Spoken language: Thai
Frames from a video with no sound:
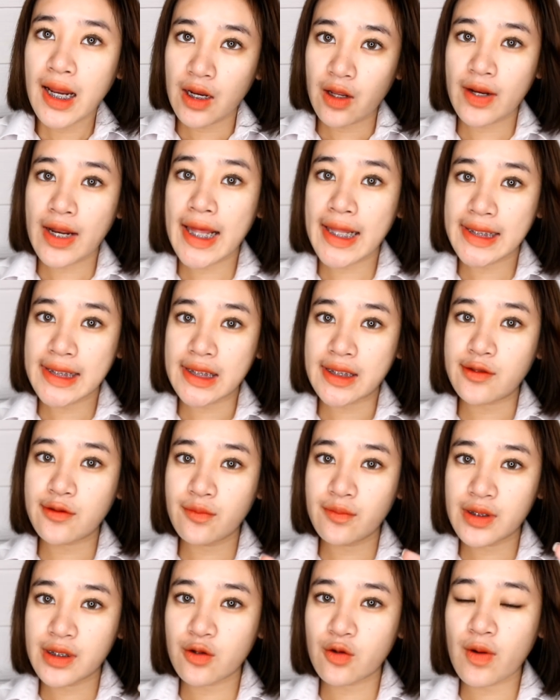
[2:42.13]
เราทาสี
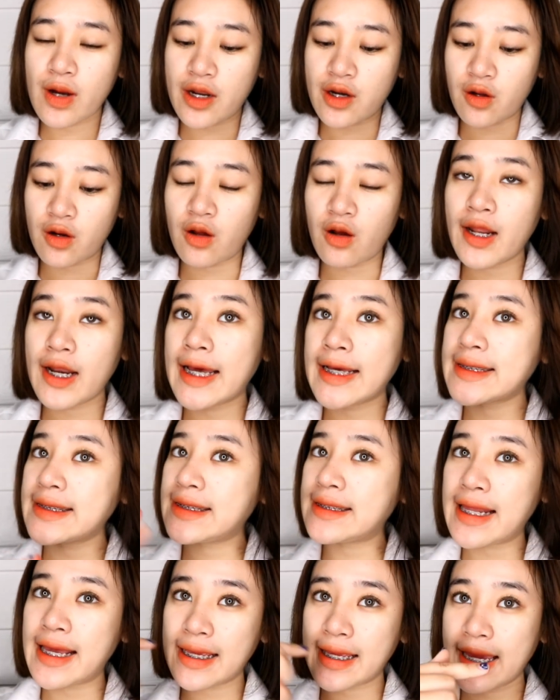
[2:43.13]
ส้มเยอะกว่าเนาะเราก็ทา
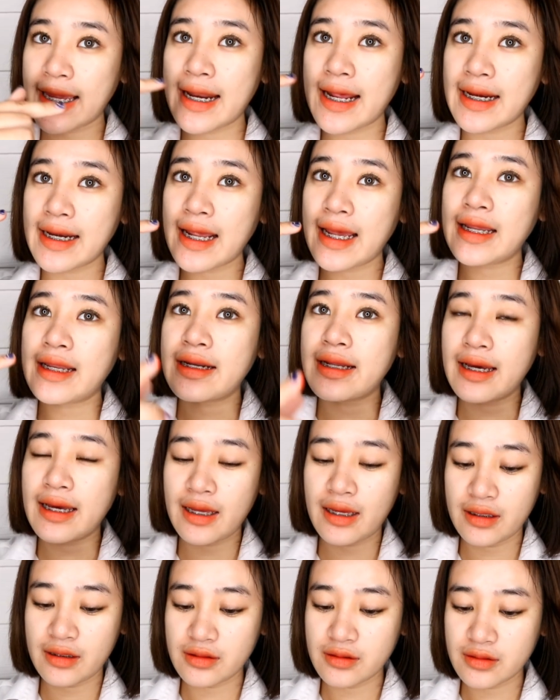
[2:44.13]
สีแดงแค่ด้านในนะ
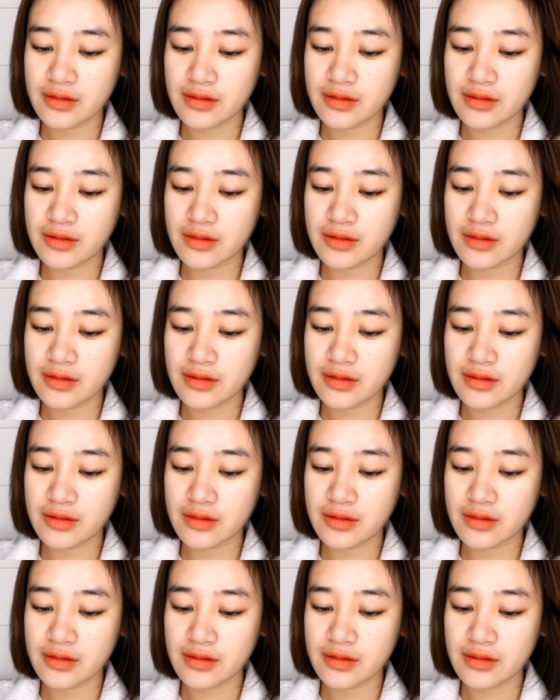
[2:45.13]
คะ